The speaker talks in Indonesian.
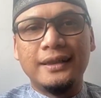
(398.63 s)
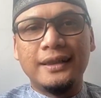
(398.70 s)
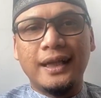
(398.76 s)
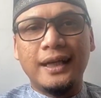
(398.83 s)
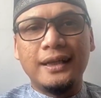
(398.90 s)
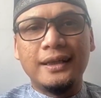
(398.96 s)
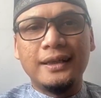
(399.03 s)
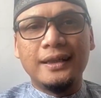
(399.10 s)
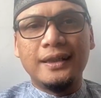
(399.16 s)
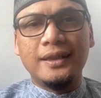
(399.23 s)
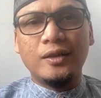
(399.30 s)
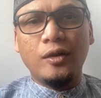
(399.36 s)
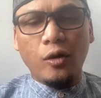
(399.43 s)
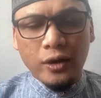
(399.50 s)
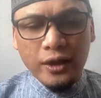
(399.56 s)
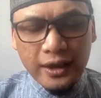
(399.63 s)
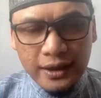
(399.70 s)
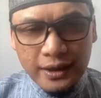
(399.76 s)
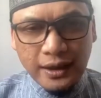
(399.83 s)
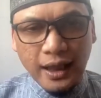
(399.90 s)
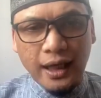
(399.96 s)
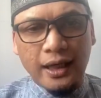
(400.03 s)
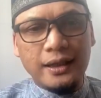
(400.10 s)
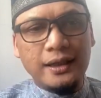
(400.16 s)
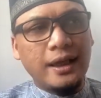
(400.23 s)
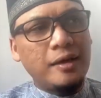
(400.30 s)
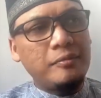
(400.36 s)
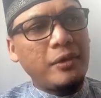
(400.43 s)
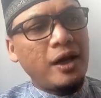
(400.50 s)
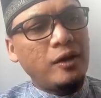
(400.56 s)
Nah, kok kita
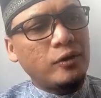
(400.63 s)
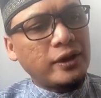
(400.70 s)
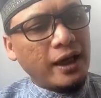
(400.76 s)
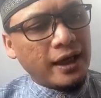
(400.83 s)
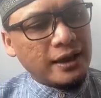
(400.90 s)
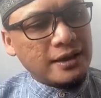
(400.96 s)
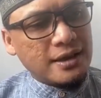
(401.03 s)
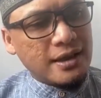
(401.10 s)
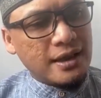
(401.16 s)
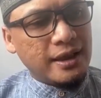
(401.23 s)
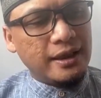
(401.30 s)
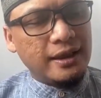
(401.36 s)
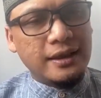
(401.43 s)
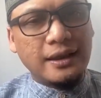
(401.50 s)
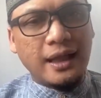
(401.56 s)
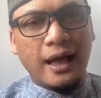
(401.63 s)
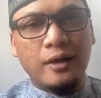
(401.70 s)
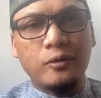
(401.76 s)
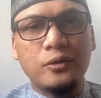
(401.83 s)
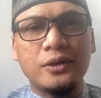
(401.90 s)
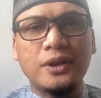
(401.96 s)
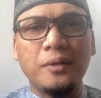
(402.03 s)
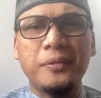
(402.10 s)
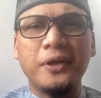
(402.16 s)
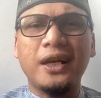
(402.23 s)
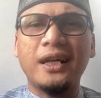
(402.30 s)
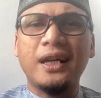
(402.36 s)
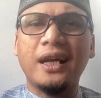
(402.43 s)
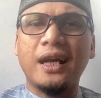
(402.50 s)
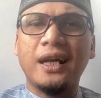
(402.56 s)
dengan makhluk yang kecil ini takut, tapi
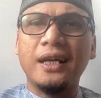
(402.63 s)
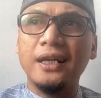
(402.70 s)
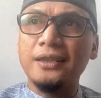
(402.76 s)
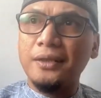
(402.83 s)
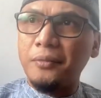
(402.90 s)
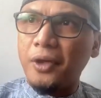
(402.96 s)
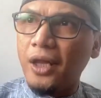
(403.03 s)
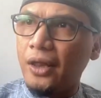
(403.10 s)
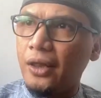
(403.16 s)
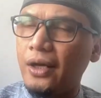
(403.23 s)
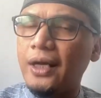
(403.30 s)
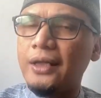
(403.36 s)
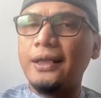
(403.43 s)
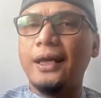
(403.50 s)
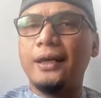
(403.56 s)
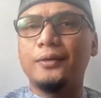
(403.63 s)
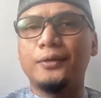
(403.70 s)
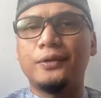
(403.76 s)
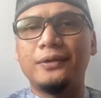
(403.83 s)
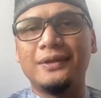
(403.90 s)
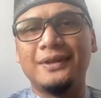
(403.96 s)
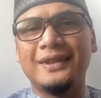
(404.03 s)
kadang-kadang sama Allah nggak takut